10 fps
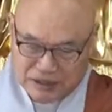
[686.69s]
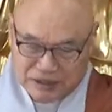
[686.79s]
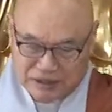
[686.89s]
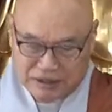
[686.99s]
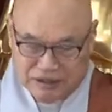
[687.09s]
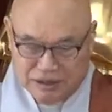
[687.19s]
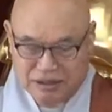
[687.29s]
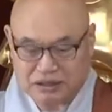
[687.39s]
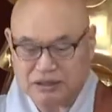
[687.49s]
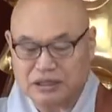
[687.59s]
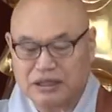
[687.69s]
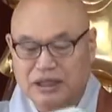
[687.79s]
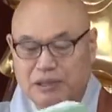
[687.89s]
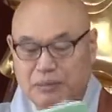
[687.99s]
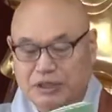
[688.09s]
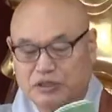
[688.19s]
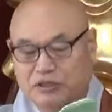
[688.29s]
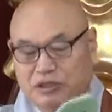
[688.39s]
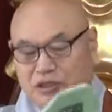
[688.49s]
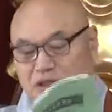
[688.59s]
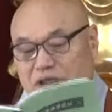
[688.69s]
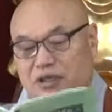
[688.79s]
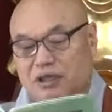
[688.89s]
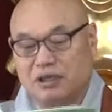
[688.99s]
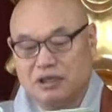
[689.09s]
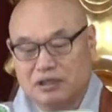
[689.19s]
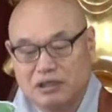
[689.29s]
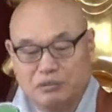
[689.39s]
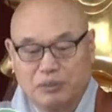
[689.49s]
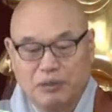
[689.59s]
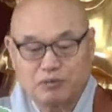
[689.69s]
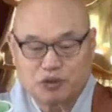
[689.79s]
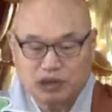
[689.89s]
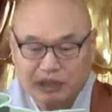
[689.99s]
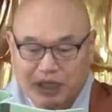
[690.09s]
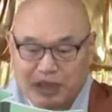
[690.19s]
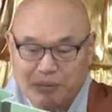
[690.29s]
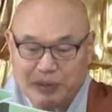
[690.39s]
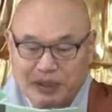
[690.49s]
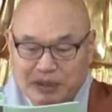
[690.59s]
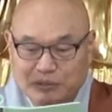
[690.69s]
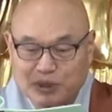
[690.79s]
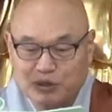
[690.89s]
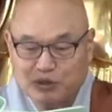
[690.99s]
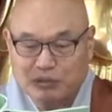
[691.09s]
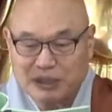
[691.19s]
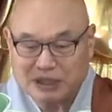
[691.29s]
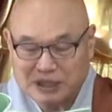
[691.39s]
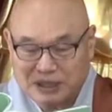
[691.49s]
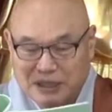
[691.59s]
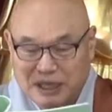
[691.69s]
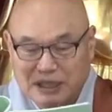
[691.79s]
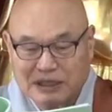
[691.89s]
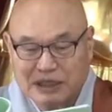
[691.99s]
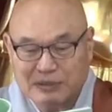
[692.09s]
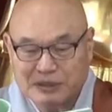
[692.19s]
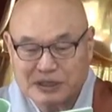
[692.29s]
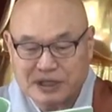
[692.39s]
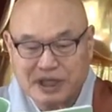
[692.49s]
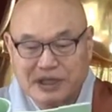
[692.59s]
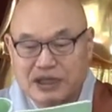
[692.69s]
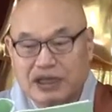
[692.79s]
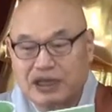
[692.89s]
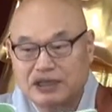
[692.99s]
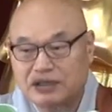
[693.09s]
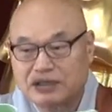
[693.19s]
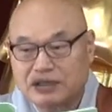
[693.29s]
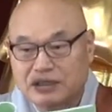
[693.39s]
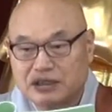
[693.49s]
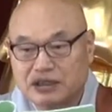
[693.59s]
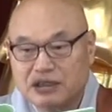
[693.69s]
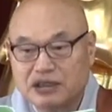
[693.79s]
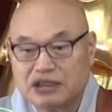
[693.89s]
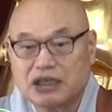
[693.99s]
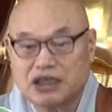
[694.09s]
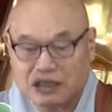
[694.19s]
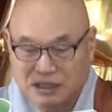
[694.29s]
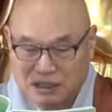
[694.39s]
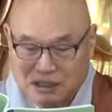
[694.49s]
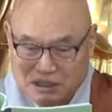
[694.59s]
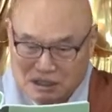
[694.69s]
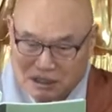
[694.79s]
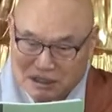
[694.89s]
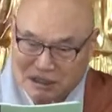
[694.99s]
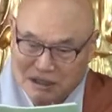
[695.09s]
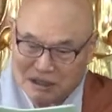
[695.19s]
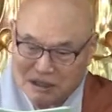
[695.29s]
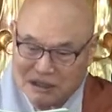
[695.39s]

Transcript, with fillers: 어, 근기에 맞춰서 법도 그냥 한 마디 뭐 두 마디 이렇게 아껴가면서 내리는 게 아니야. 어, 그냥 어,